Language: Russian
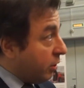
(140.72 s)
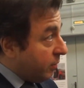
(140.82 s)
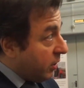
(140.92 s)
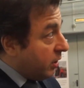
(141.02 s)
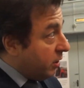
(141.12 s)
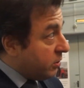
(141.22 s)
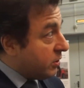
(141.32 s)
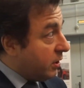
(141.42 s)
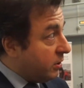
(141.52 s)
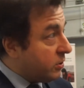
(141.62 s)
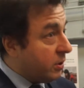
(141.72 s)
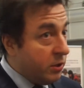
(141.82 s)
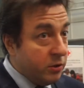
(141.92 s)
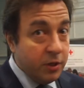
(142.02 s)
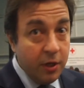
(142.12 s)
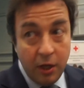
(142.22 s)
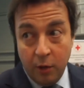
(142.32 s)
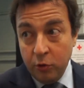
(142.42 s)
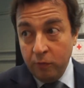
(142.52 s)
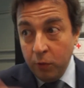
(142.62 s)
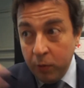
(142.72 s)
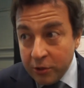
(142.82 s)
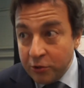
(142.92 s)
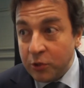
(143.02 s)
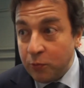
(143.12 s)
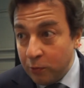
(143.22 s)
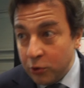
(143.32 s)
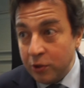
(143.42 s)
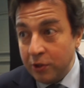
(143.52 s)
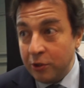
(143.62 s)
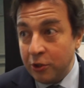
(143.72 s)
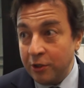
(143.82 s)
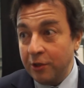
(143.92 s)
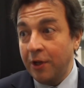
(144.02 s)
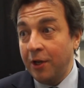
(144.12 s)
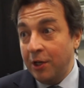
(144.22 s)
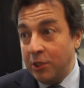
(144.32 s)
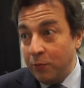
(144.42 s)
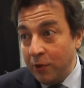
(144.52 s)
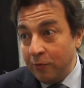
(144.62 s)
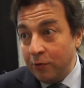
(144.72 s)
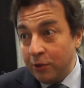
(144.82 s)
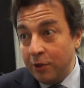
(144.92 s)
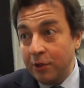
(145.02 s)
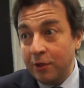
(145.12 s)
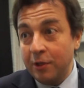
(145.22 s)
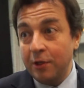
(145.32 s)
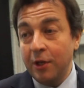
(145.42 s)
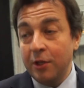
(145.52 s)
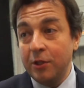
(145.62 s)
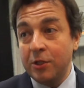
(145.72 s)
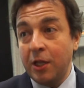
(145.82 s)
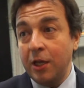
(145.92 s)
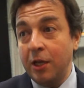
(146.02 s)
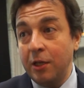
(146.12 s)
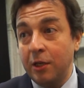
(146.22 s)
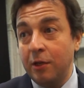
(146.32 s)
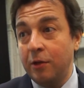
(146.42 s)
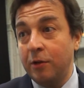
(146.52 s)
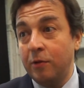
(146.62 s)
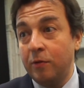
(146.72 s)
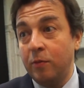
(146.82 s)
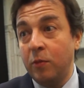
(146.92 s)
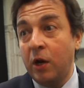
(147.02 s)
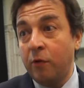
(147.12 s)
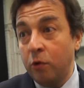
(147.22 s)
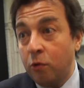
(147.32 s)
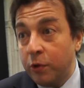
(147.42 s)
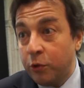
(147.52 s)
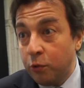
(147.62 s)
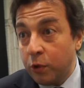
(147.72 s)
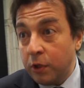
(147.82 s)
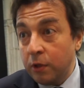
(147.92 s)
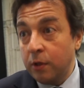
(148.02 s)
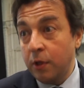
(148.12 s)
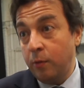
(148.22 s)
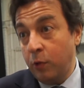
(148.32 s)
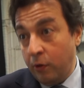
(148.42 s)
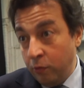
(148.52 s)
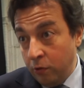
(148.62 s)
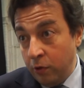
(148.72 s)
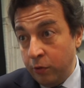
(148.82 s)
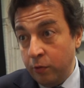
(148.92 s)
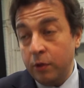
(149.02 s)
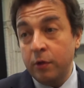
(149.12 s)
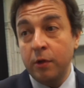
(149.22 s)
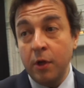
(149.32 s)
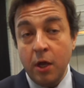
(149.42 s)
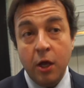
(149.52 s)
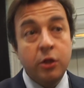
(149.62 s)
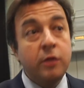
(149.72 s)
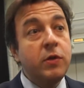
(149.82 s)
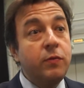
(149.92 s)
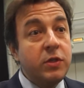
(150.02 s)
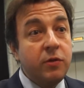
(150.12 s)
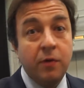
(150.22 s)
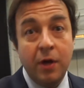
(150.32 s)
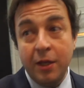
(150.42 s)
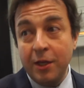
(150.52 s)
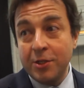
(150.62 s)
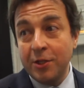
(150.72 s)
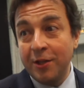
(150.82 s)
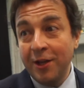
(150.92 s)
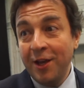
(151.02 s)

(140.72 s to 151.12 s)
там хранилось, хранилось, хранилось, а потом выплеснулось с помощью Ниночки. И теперь вот это ну, достояние мировой мира. культуры. Мировой культуры. Она все фестивали ездит,